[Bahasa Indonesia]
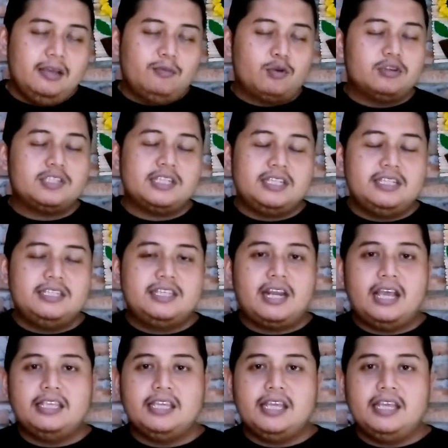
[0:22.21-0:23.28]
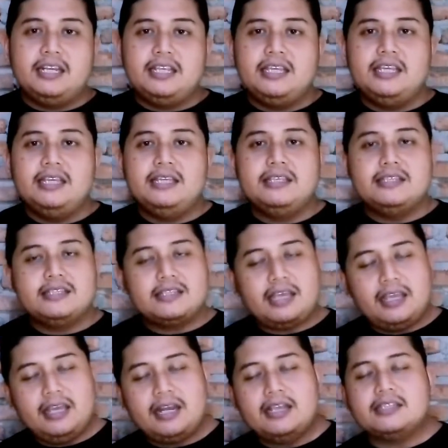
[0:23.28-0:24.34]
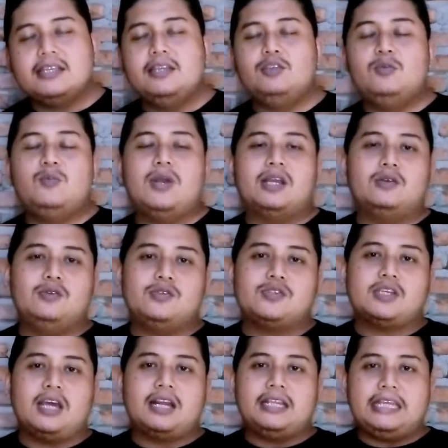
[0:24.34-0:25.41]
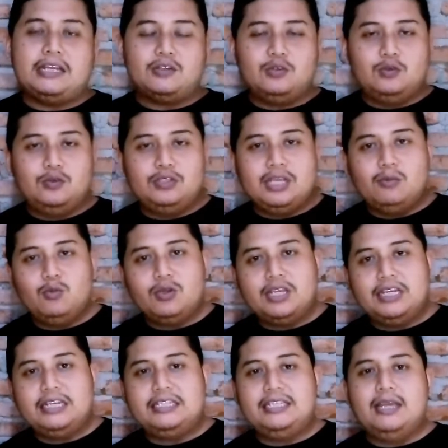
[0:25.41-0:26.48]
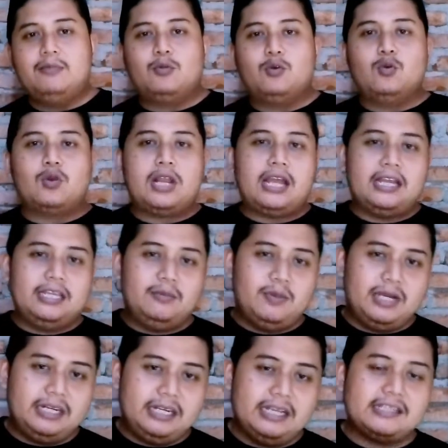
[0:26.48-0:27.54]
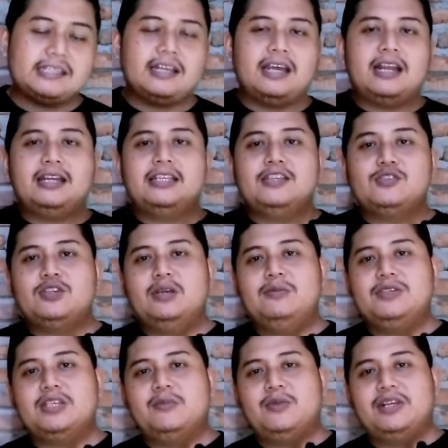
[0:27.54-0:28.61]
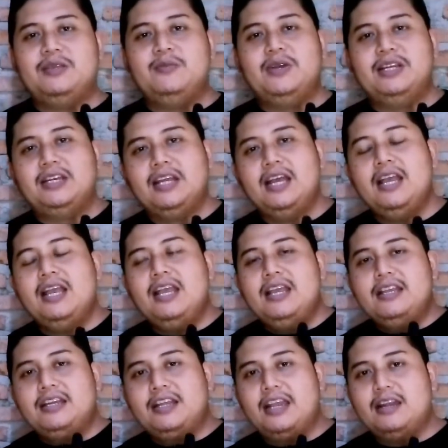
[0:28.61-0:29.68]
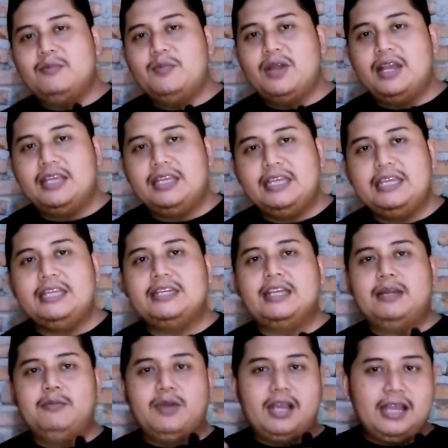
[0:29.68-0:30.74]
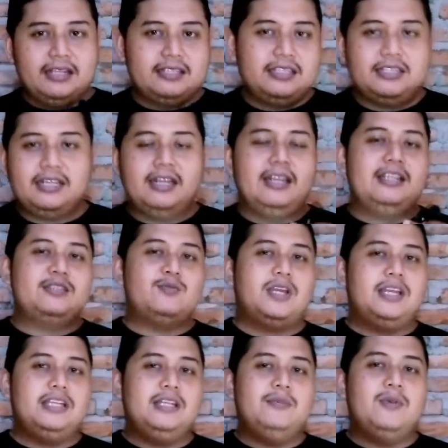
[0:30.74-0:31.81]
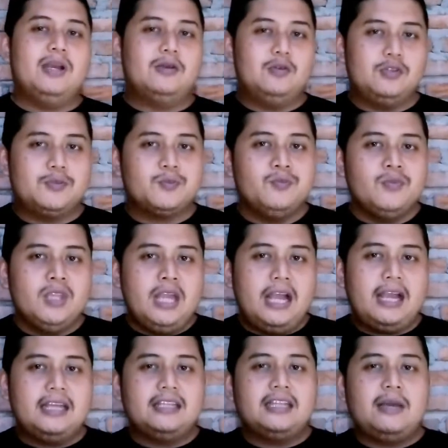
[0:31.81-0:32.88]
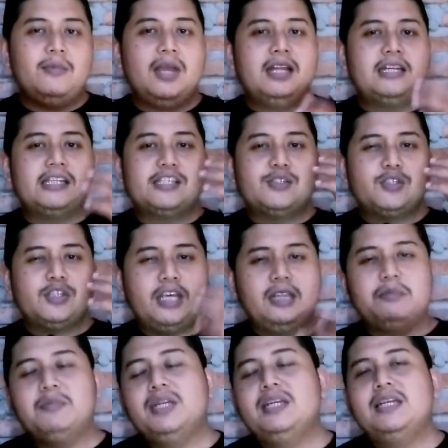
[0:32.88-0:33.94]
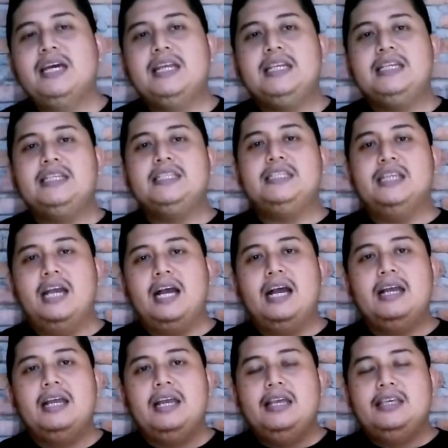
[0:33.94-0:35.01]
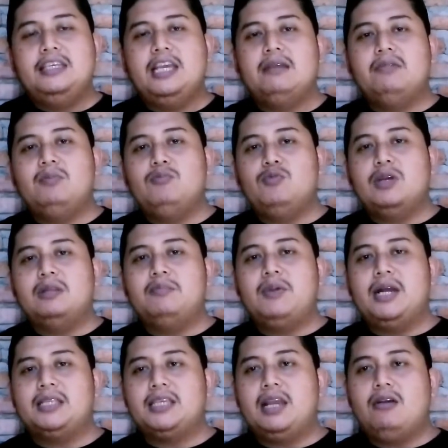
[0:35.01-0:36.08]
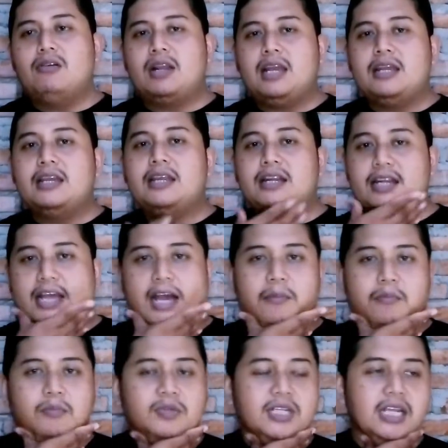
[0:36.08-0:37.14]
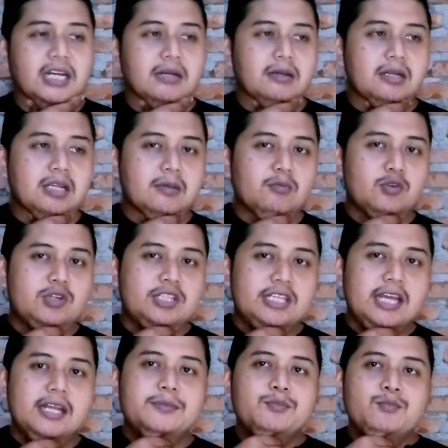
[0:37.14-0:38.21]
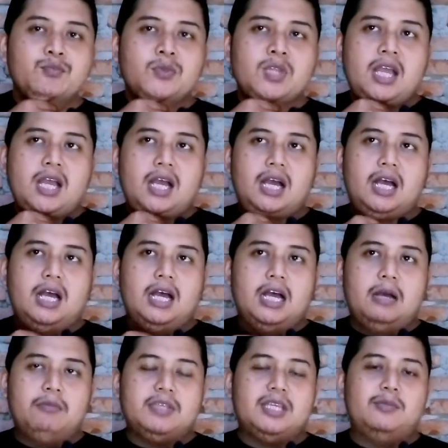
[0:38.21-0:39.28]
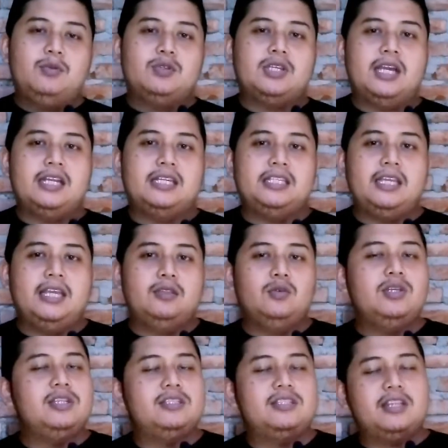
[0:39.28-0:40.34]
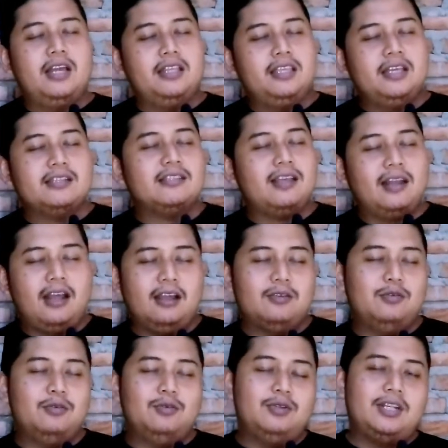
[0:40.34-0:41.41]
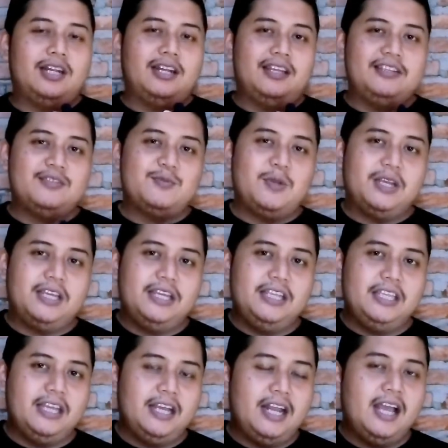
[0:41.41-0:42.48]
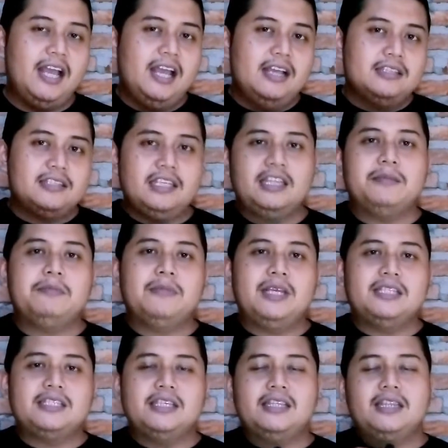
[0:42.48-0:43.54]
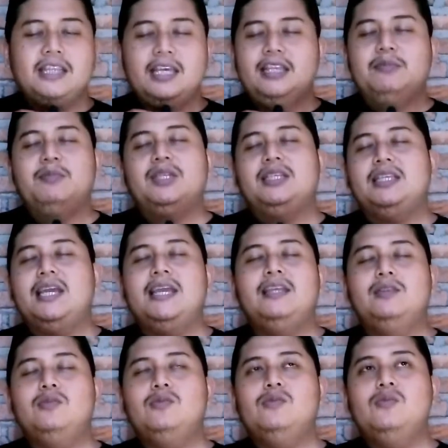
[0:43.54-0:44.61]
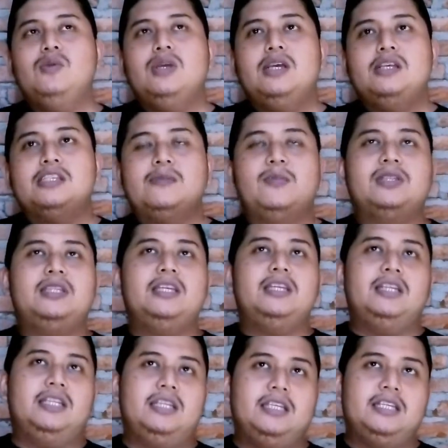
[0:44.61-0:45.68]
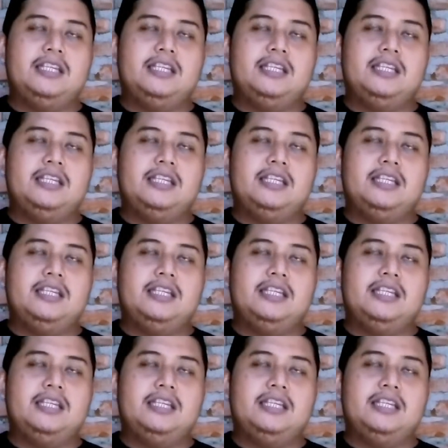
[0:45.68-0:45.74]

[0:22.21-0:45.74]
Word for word: proses hijrahnya ini saya rasa itu bagus karena yang dulunya mungkin dia kurang ibadah sekarang dia sudah bisa beribadah dengan baik dan mengaji dan lain sebagainya ini bagus akan tetapi ada statement dari dia yang membuat banyak orang geram dan kemudian uh, menyebutkan dia itu hijrahnya salah guru dan lain sebagainya nah statement nah, statementnya itu seperti ini.